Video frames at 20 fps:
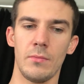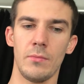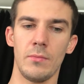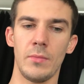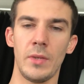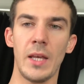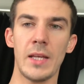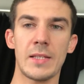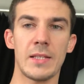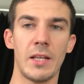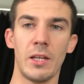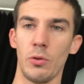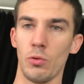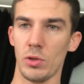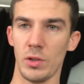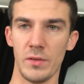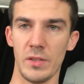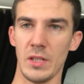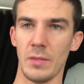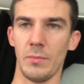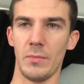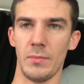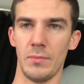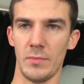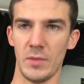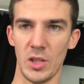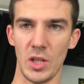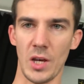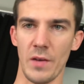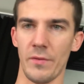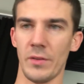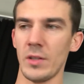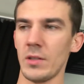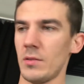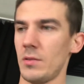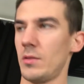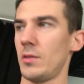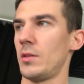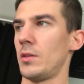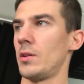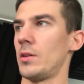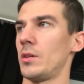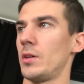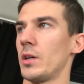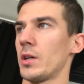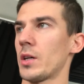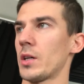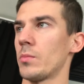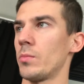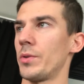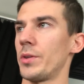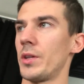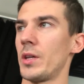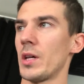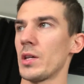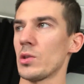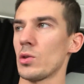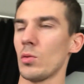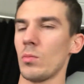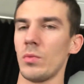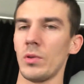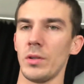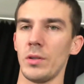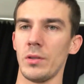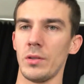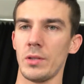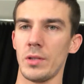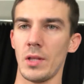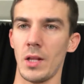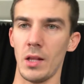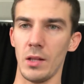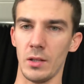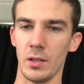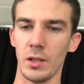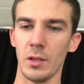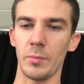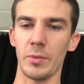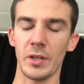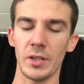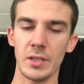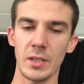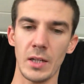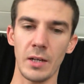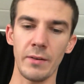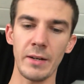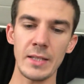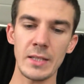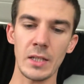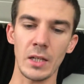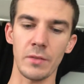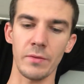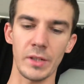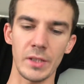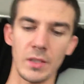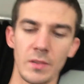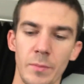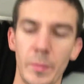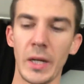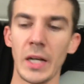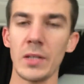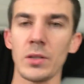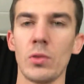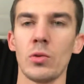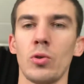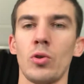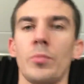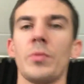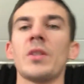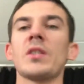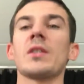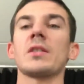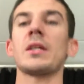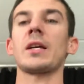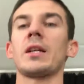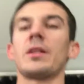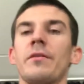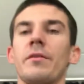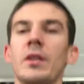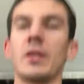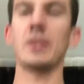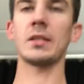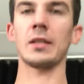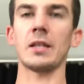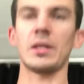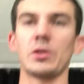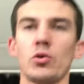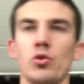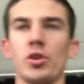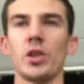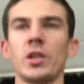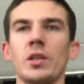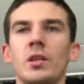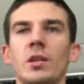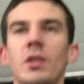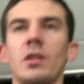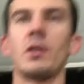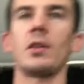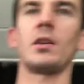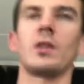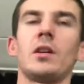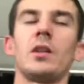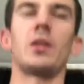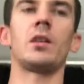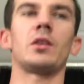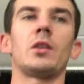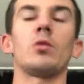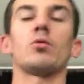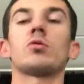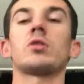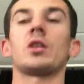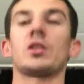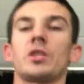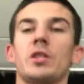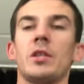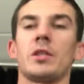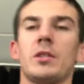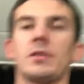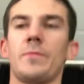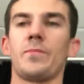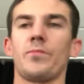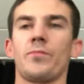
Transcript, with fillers: я стою совсем недавно, и я как бы не особо знал, как практиковать, как входить в практику, но мне сказали двигаться на ощущениях, не усложнять.